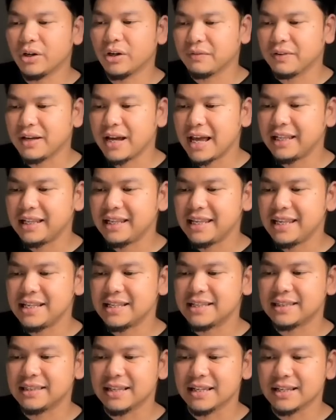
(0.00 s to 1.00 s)
of God
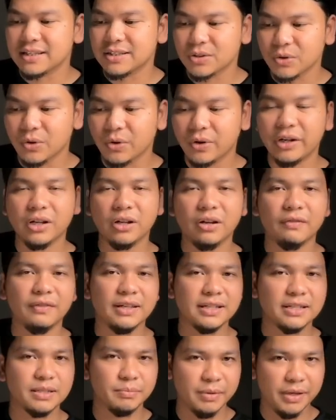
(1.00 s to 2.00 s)
is the sword of
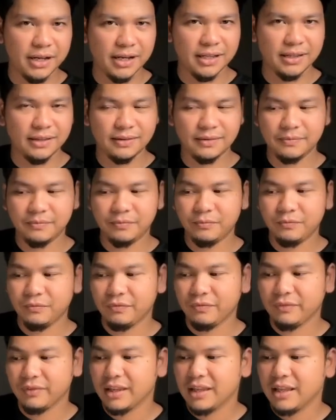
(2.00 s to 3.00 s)
the Spirit.
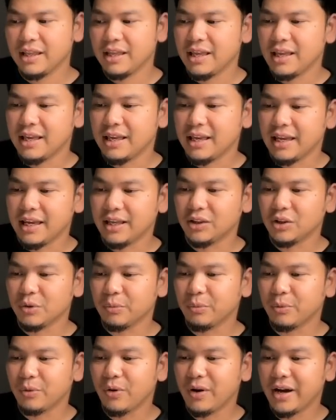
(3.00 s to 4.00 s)

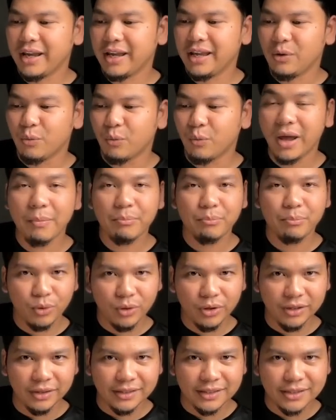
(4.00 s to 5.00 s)
Ito po ay
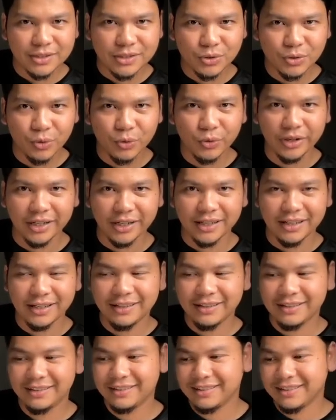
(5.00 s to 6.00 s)
weapon, sword,
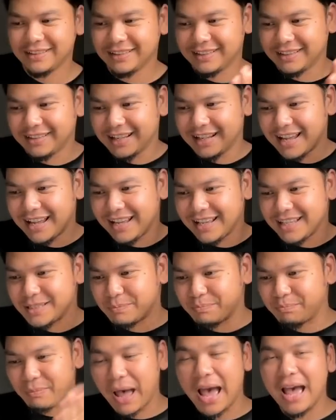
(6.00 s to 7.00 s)
uh,
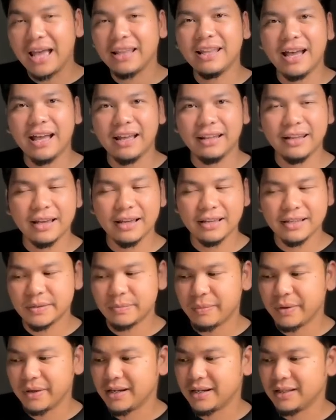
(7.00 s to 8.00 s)
espada ng
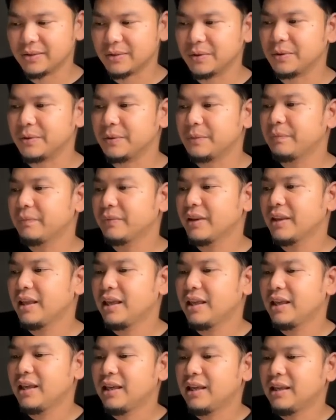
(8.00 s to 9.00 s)
Espiritu.
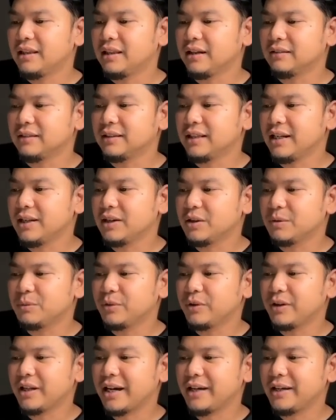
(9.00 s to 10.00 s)
Nadaling ko
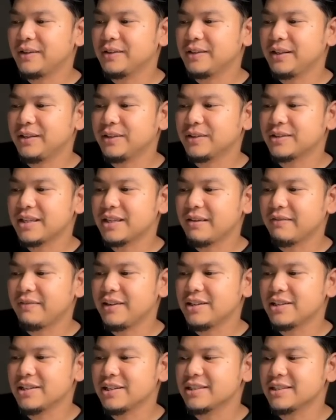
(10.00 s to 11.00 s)
muna kayo dito sa
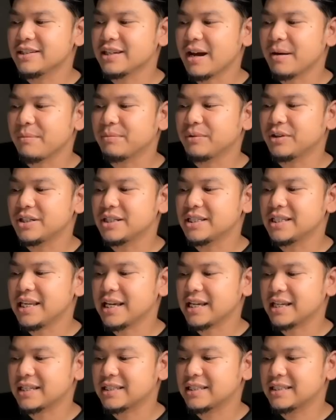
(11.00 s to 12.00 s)
Ephesians chapter
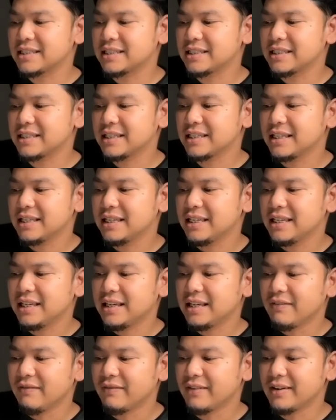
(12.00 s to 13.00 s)

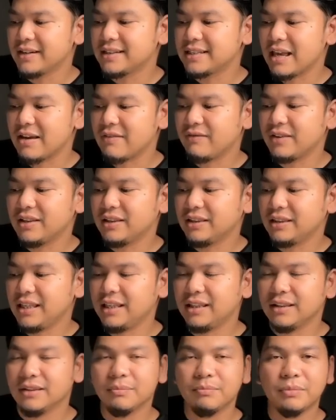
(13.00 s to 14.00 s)
6 verse
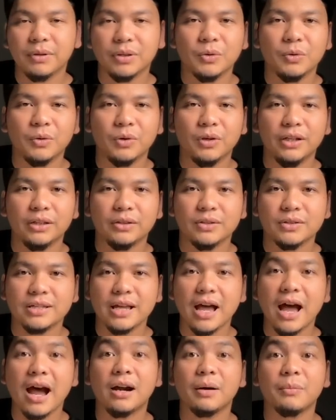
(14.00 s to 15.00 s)
17 patungkol ito
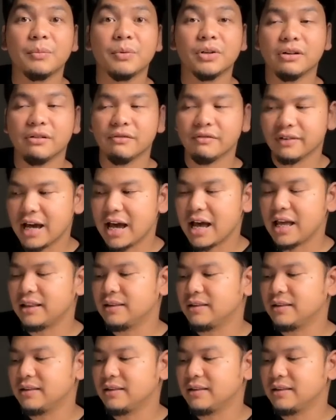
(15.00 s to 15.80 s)
sa armor of God.